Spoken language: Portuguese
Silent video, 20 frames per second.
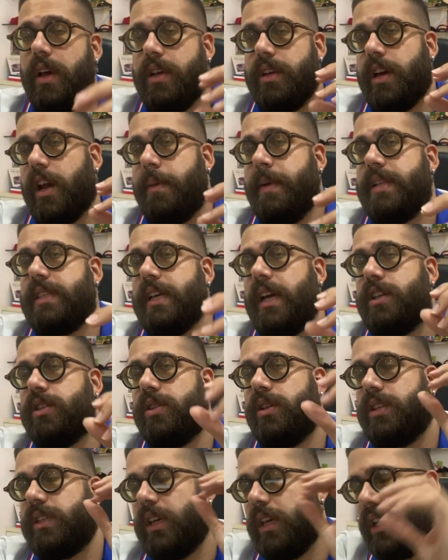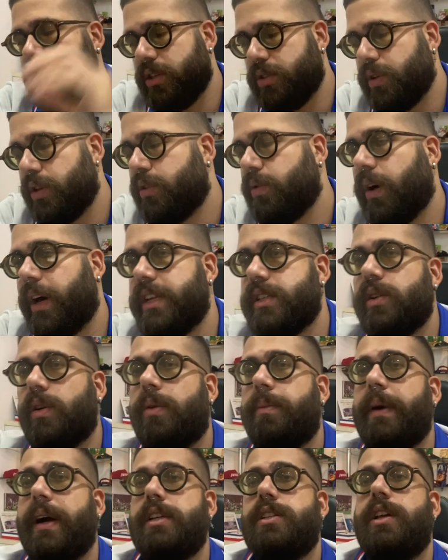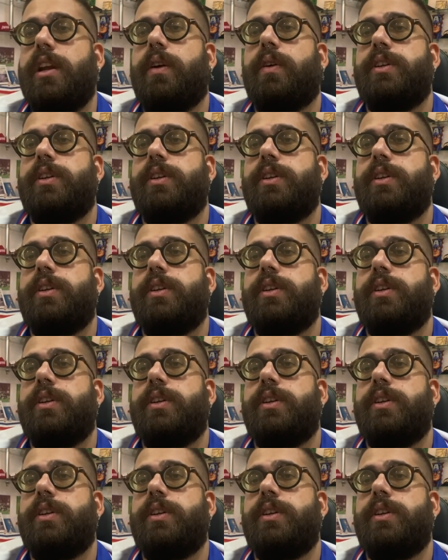geralmente 7, 12 e 18 horas, e compartilha